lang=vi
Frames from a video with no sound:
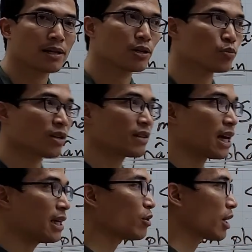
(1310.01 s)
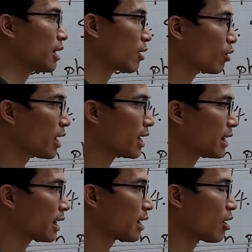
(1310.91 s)
thì chúng ta phải để ý cho thầy là có thể người
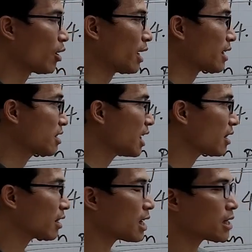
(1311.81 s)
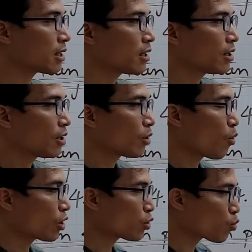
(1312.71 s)
ta lại hỏi là diện tích
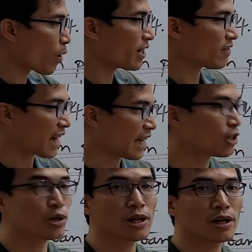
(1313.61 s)
của xung quanh và đáy thôi